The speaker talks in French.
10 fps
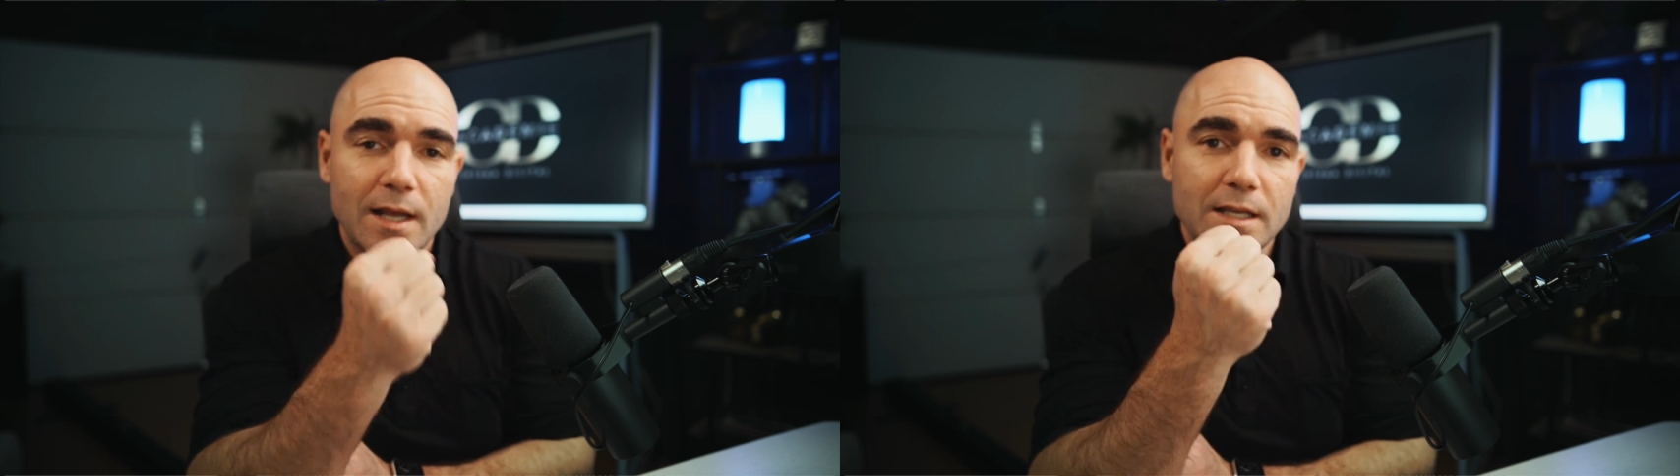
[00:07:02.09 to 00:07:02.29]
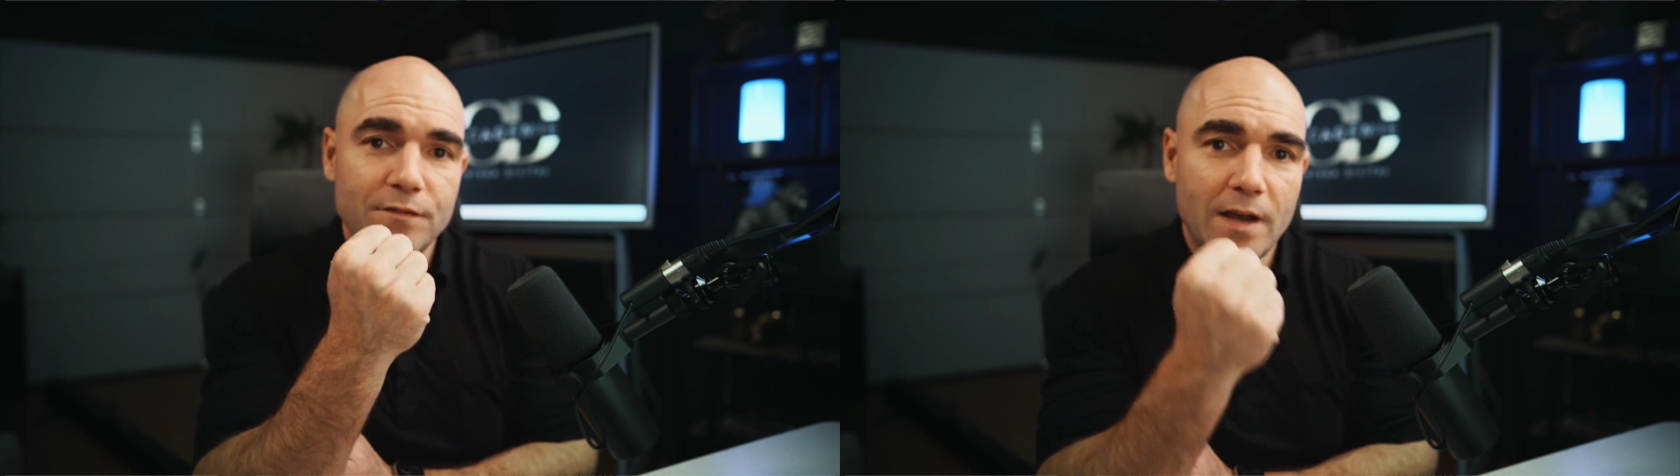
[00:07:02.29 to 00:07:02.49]

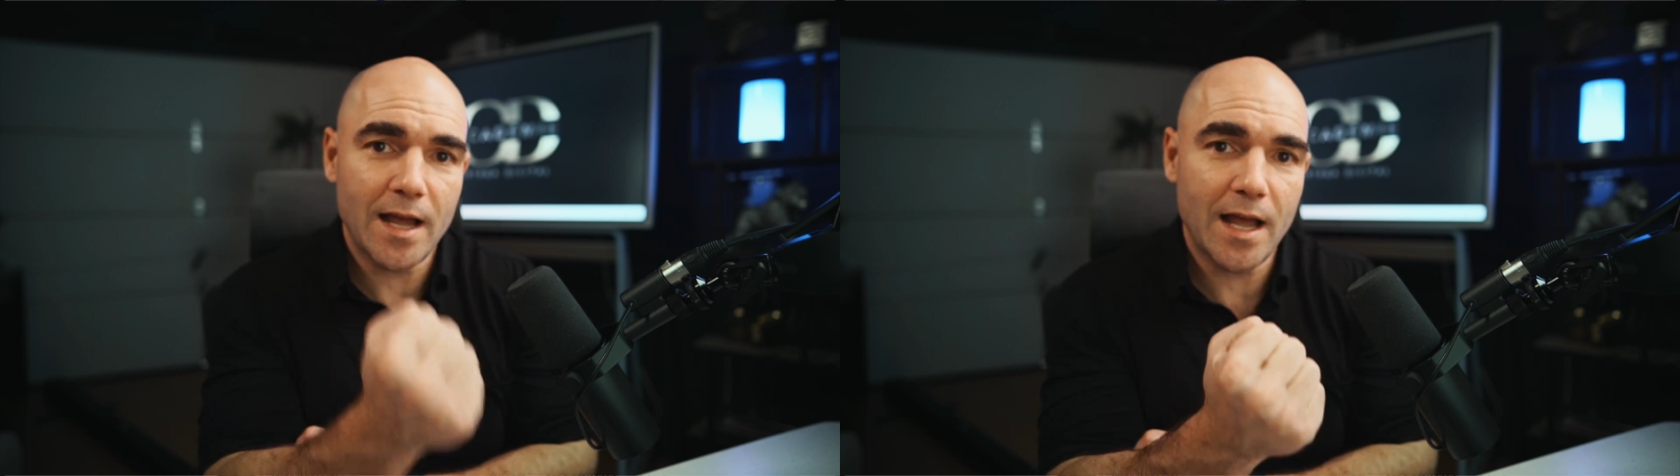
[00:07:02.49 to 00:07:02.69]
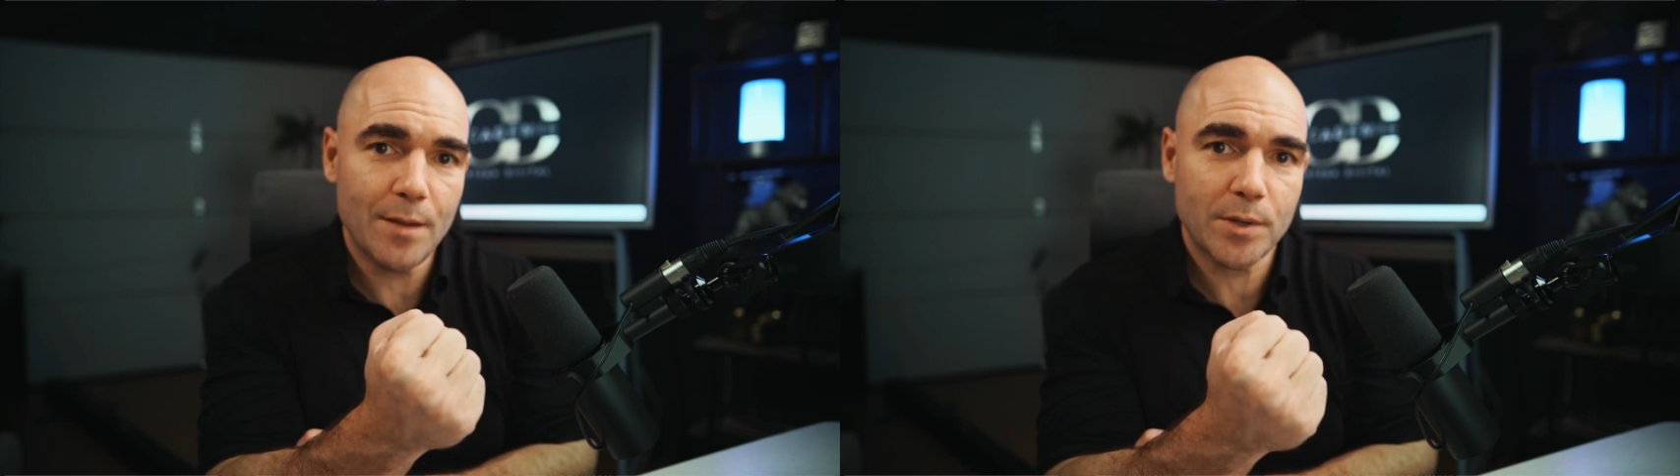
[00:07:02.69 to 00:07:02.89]
qui
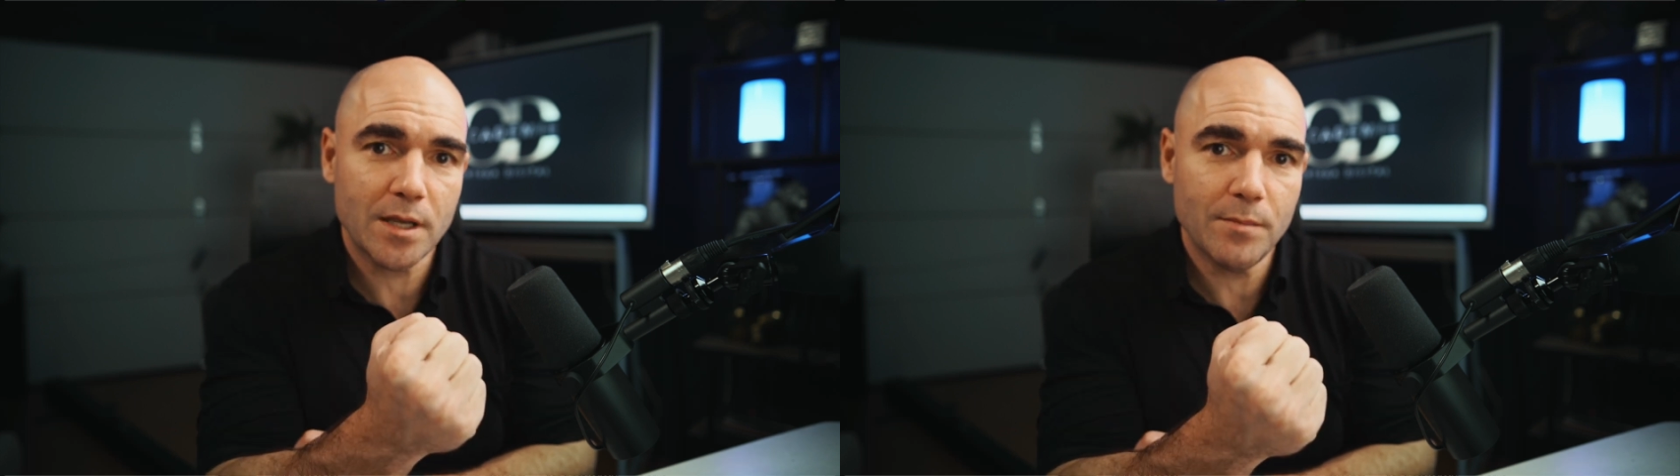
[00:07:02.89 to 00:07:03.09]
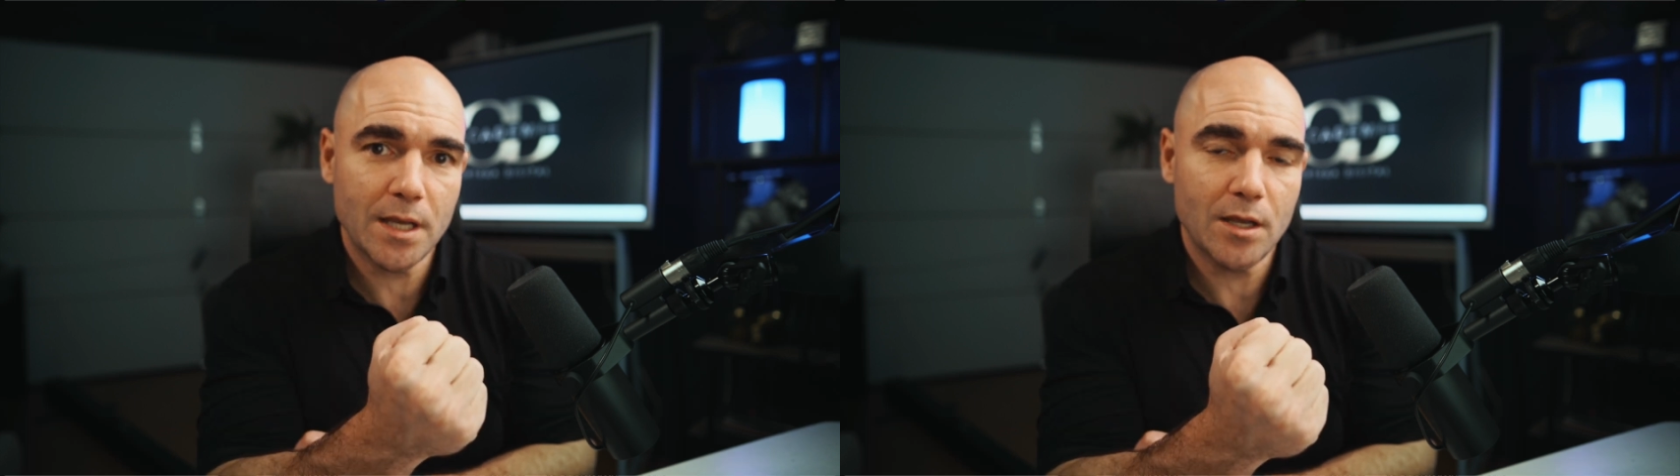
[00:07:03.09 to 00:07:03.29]
va
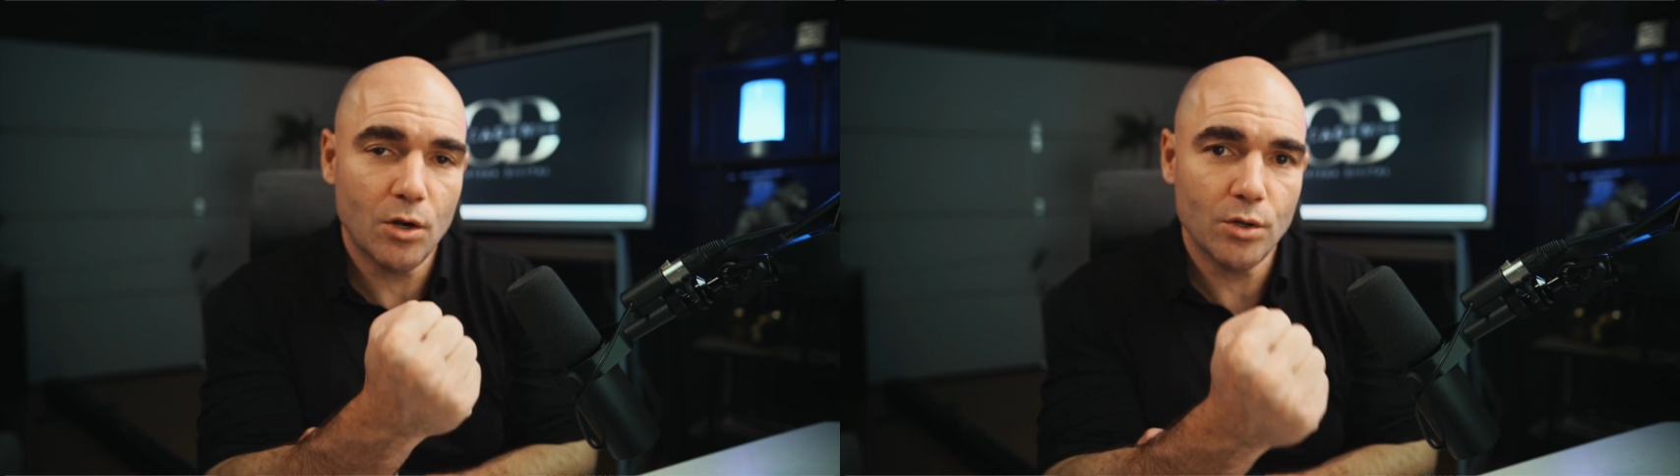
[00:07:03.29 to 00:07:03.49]
imprimer